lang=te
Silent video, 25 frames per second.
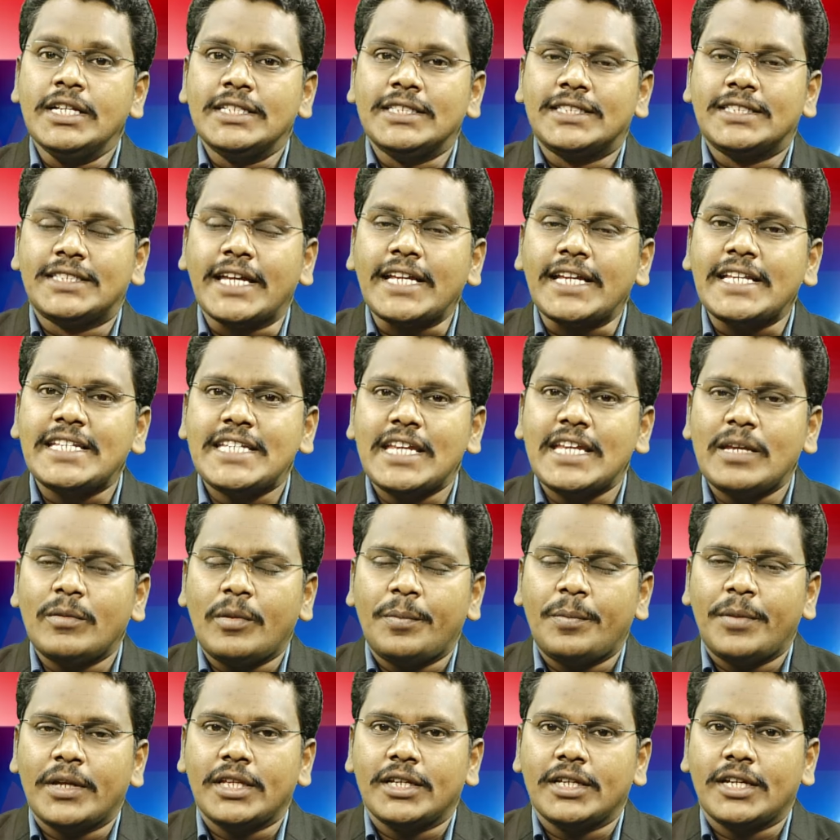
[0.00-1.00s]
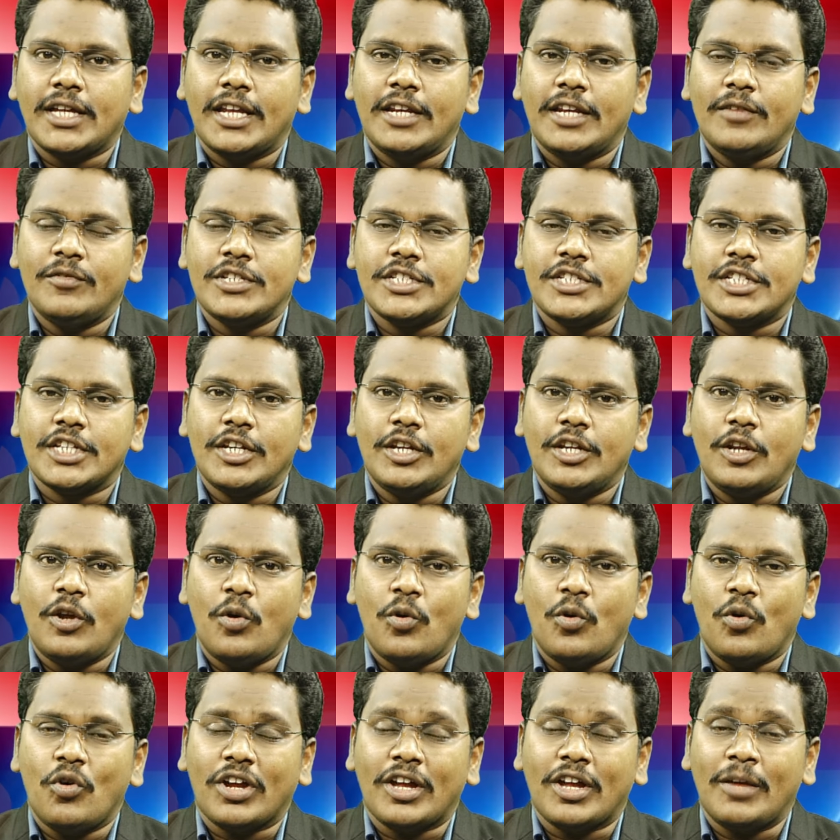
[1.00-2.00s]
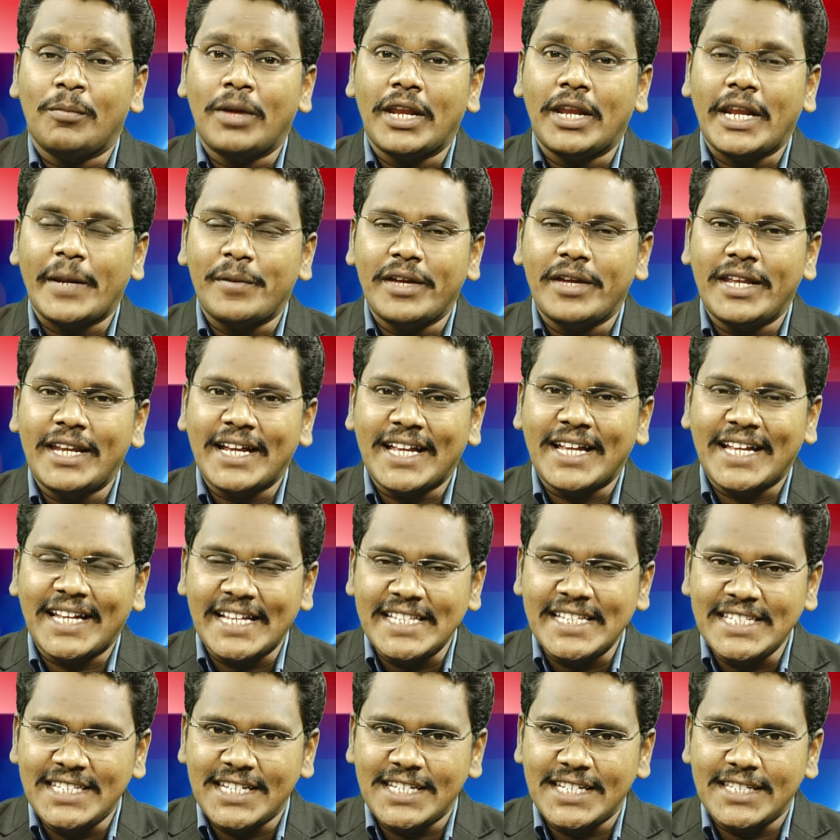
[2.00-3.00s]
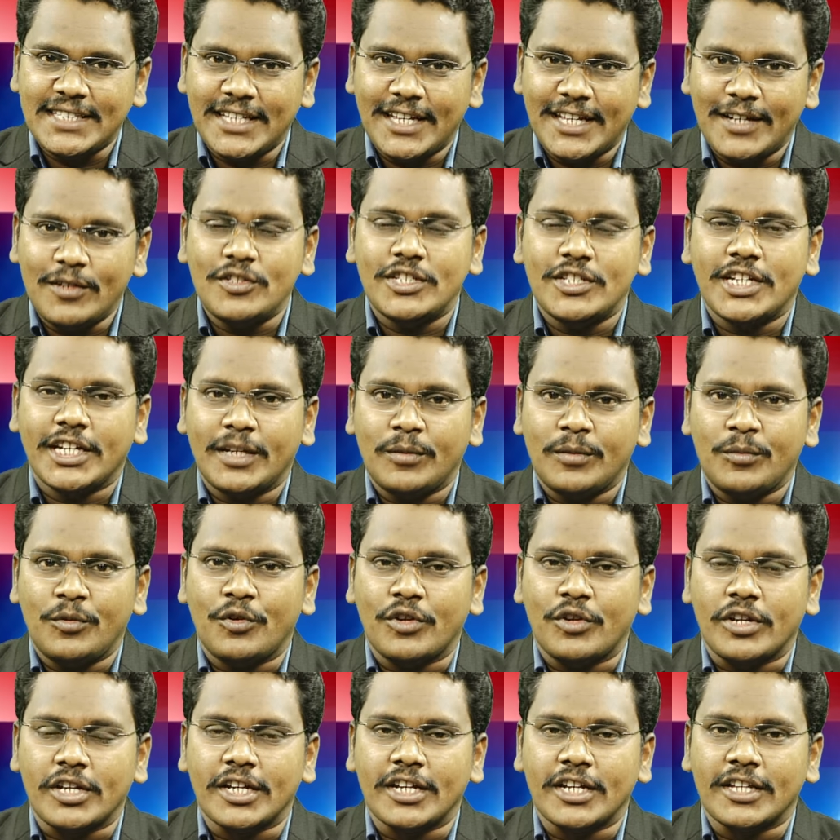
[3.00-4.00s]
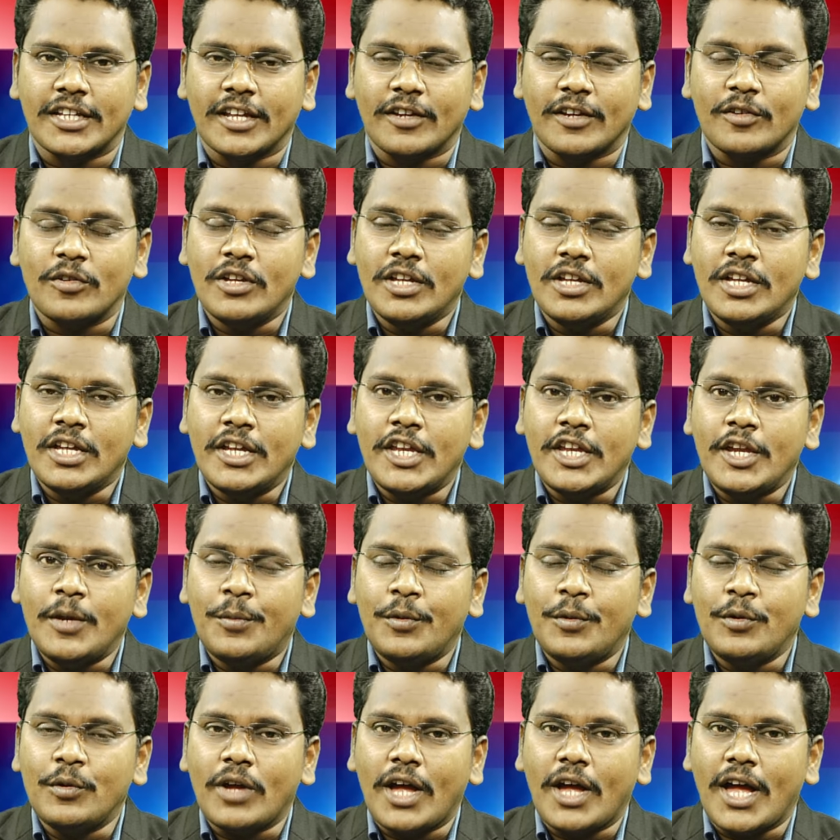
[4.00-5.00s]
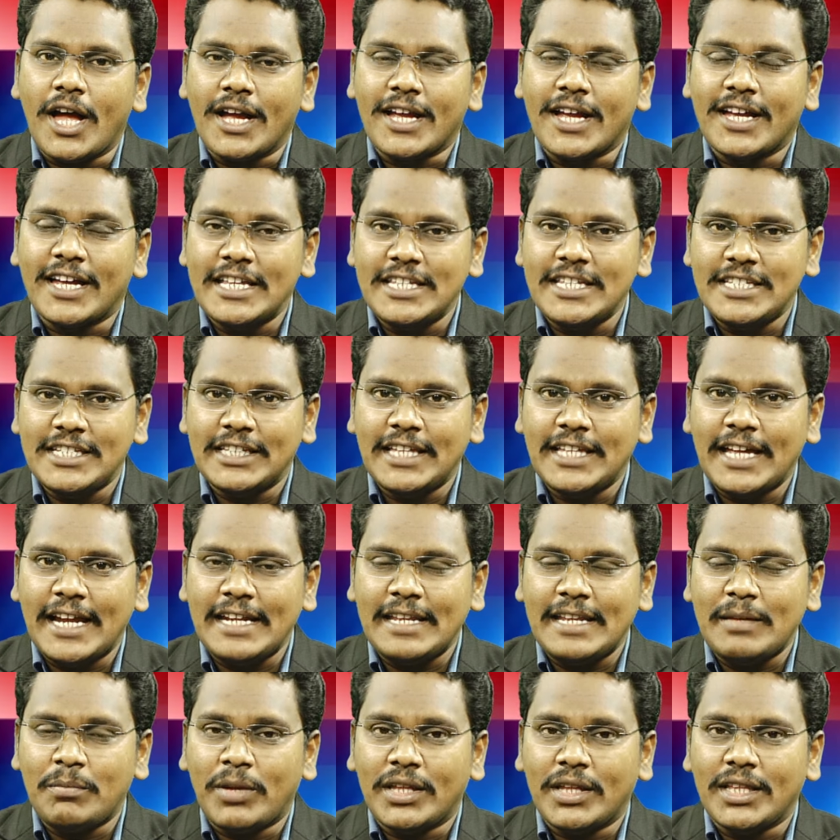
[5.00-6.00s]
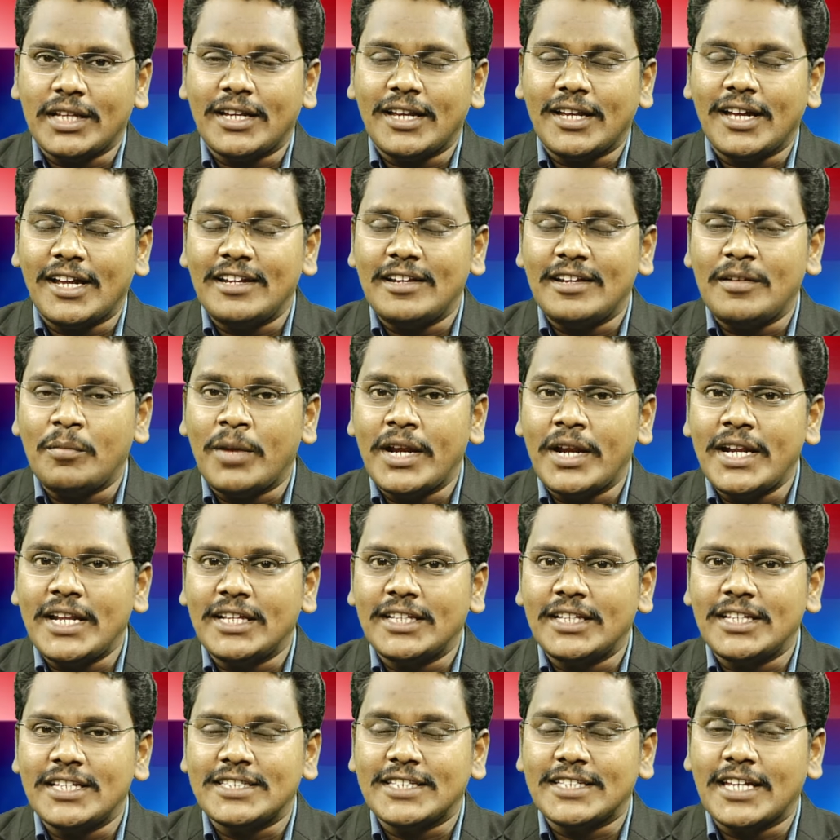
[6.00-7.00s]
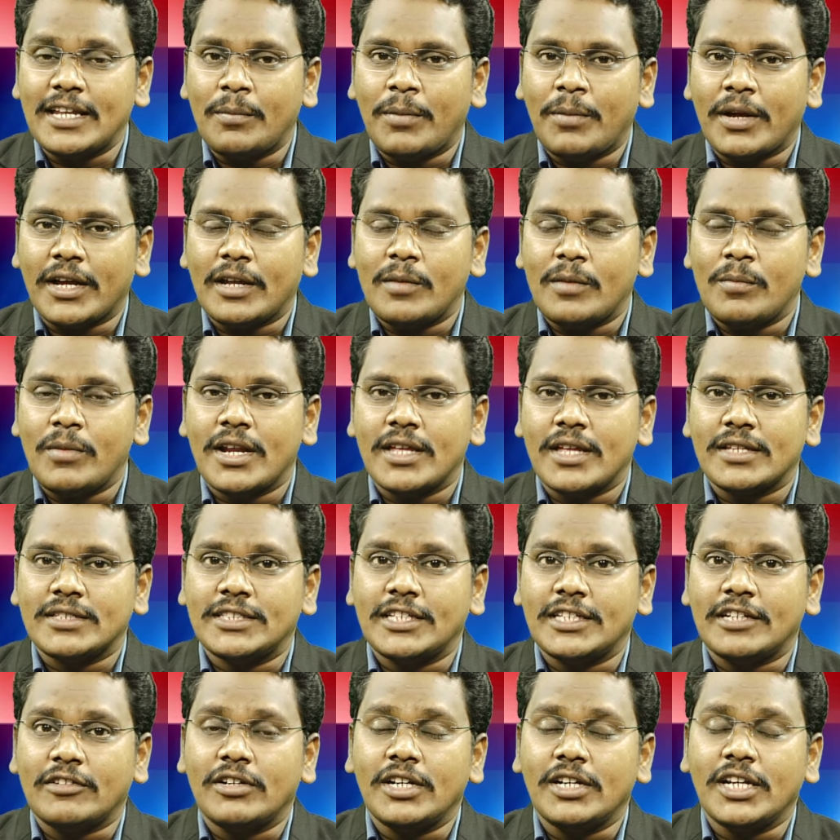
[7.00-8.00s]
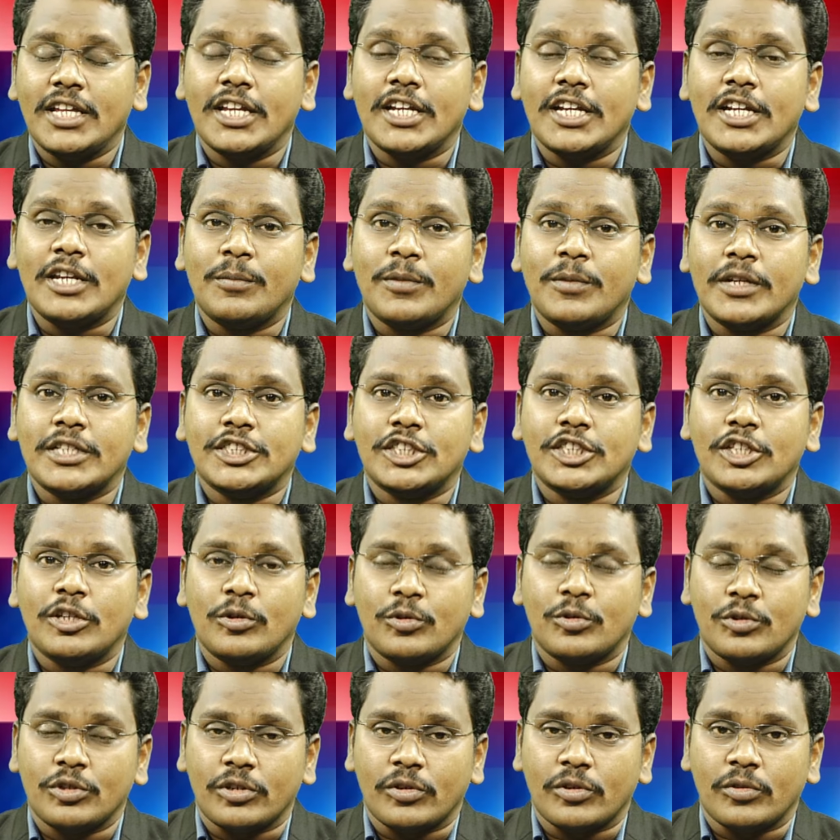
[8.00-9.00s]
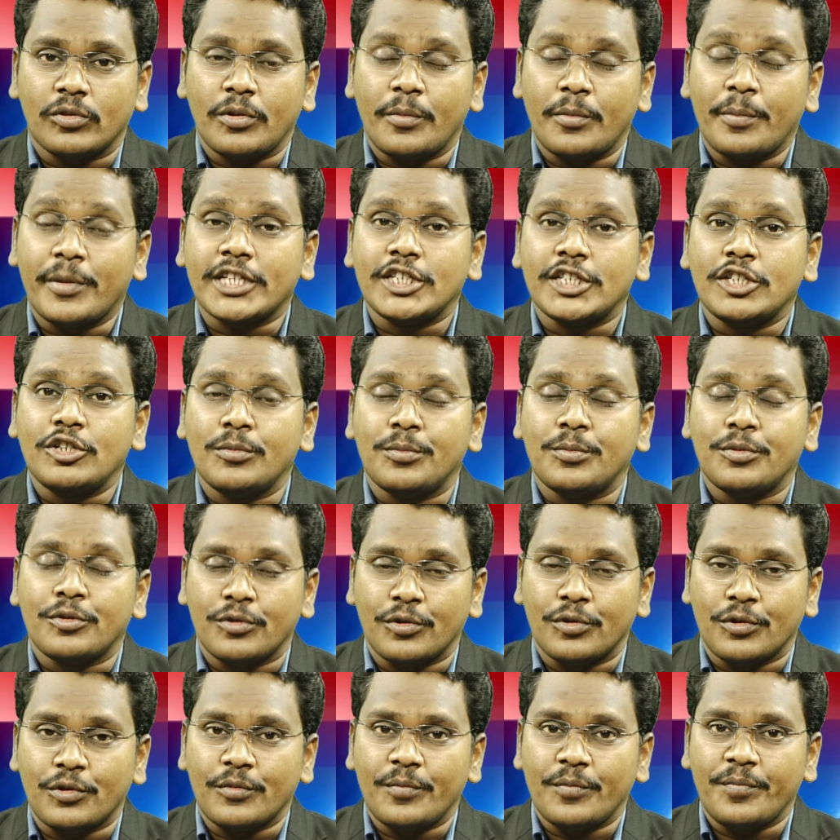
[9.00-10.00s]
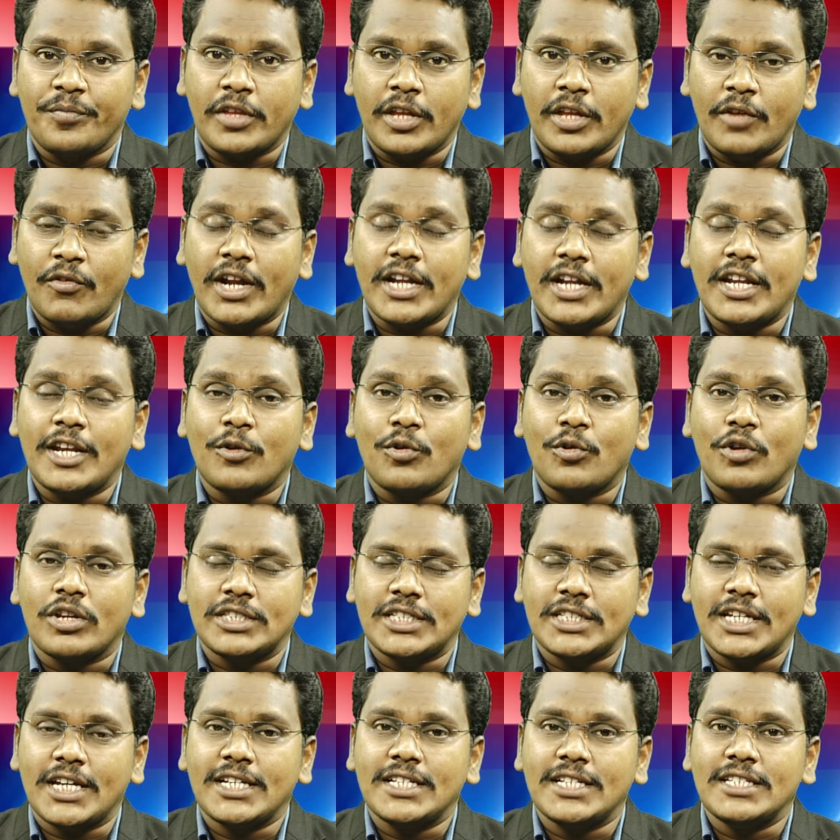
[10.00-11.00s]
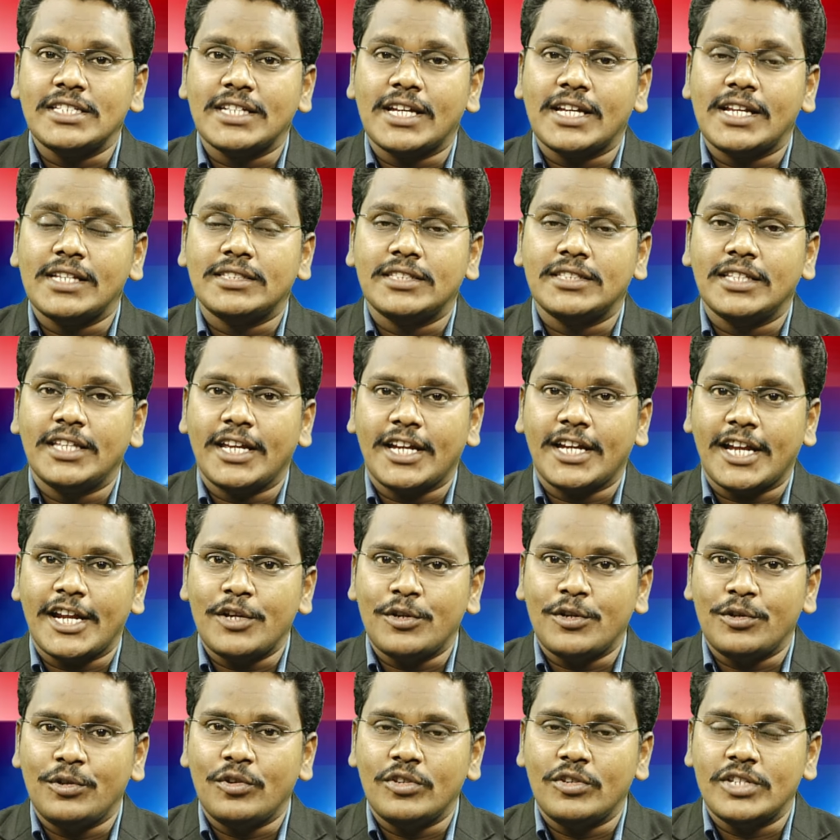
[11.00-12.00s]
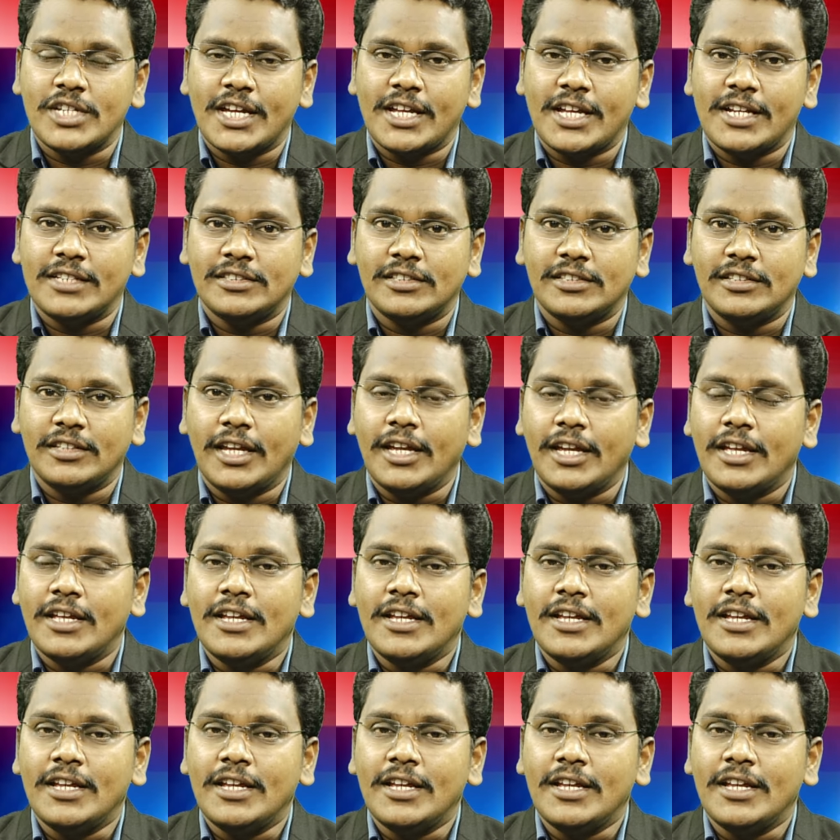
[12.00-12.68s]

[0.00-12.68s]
సంక్షేమ పథకాల విషయంలో ఒక బలమైన కంచేశారు జగన్మోహన్ రెడ్డి గారు ఇప్పుడు ఆ కంచె దాటి పథకాలను బయటికి తీసుకెళ్లి పక్కన పడేస్తామంటే ఎట్టి పరిస్థితుల్లో కుదరదు ప్రజలు ఒప్పుకోరు వాటిని కొనసాగించాల్సిందే కంటిన్యూ చేయాల్సిందే